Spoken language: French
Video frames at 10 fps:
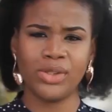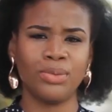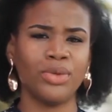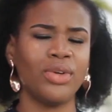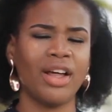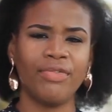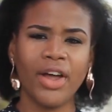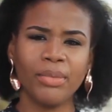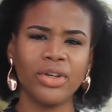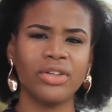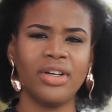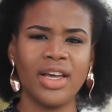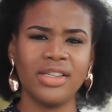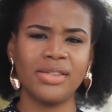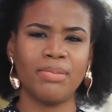seulement de la femme
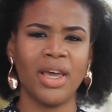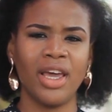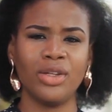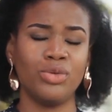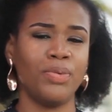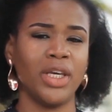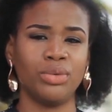congolaise, mais du pays